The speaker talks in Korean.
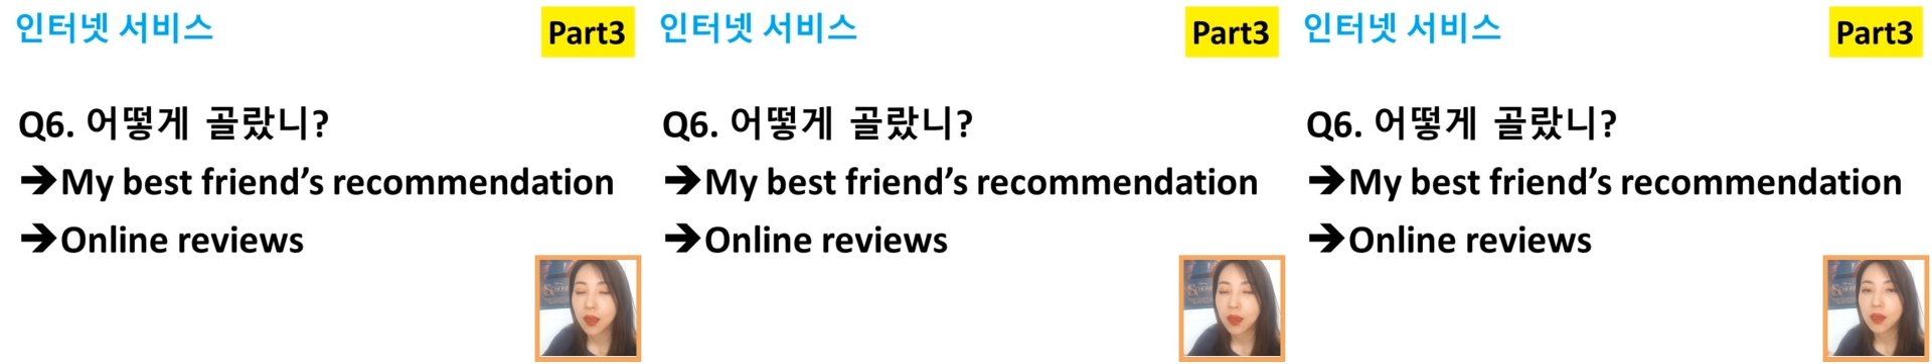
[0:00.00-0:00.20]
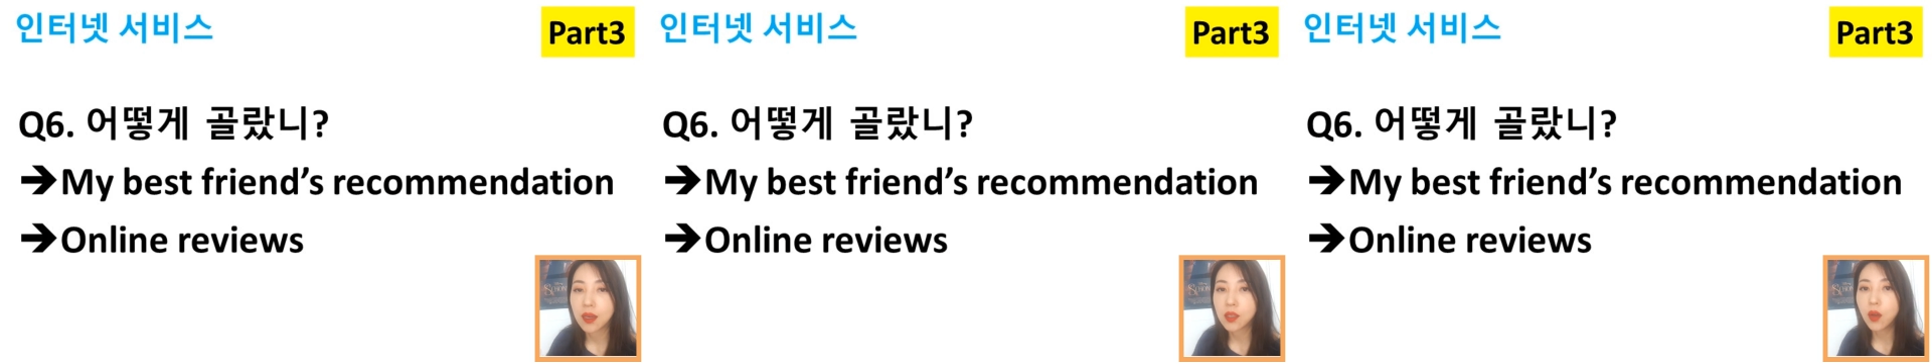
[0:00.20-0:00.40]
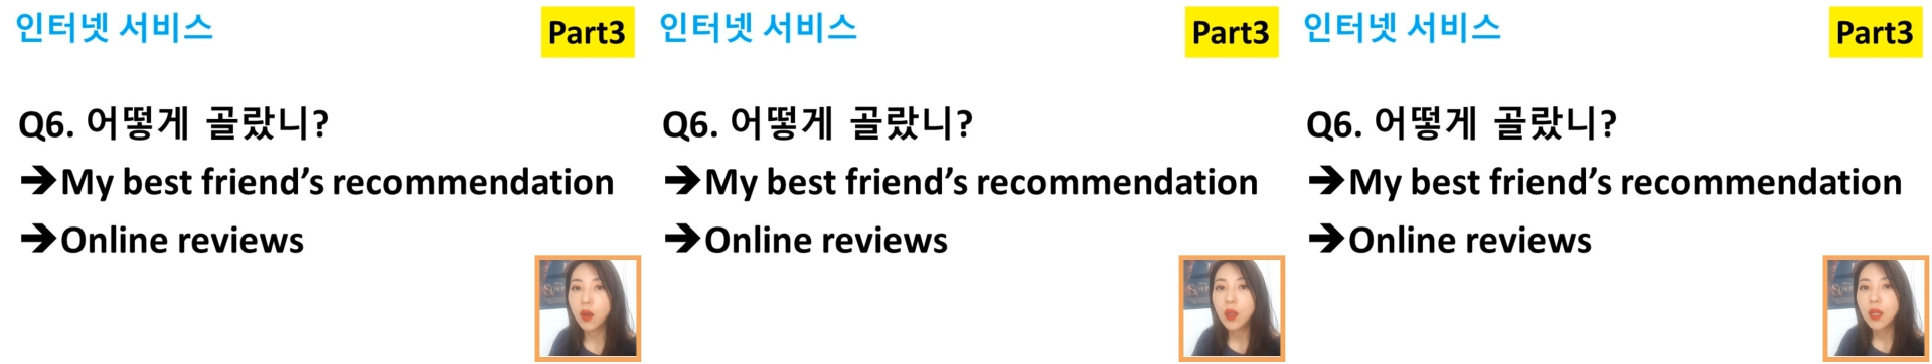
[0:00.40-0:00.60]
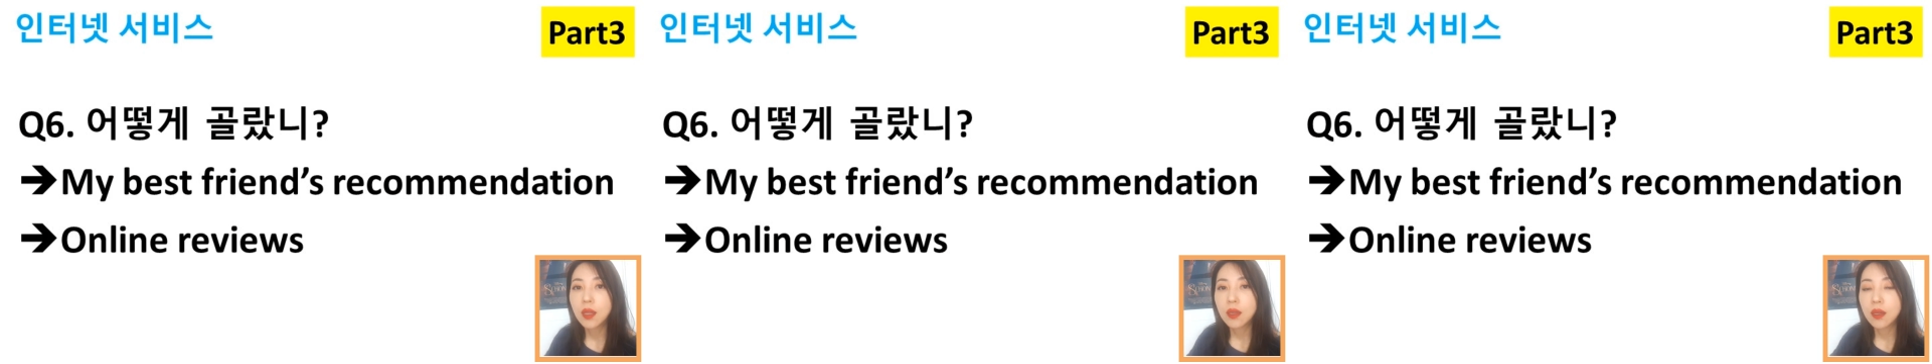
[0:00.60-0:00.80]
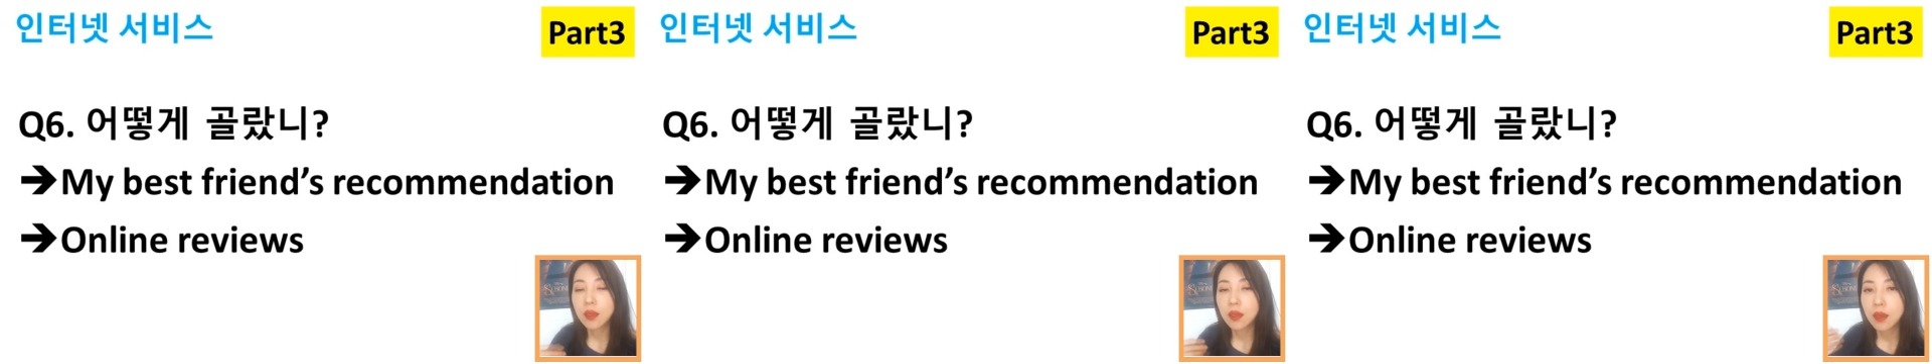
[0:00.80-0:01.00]
네, 그래서
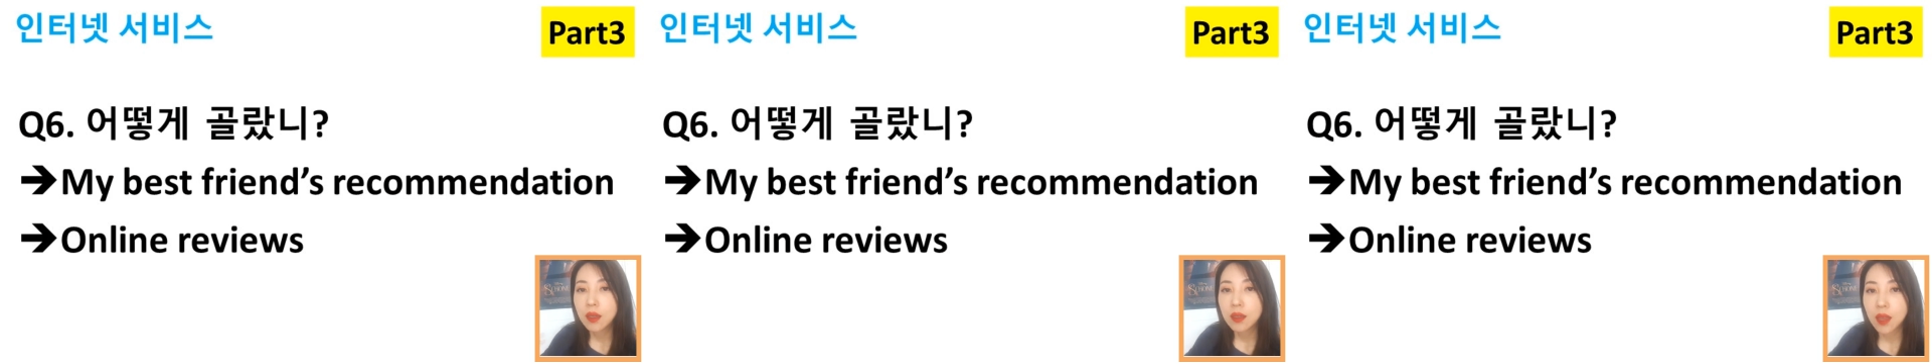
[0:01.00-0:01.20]
그